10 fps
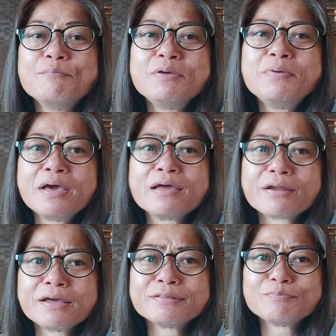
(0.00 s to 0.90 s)
Maybe I
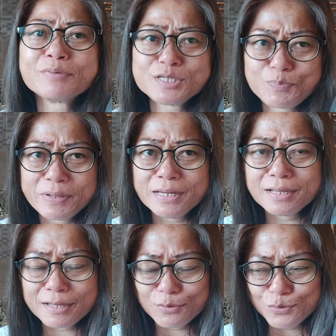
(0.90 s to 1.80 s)
write my
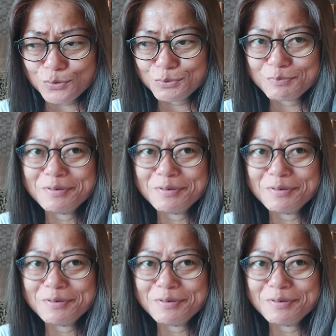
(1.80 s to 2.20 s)
spelling, I don't know.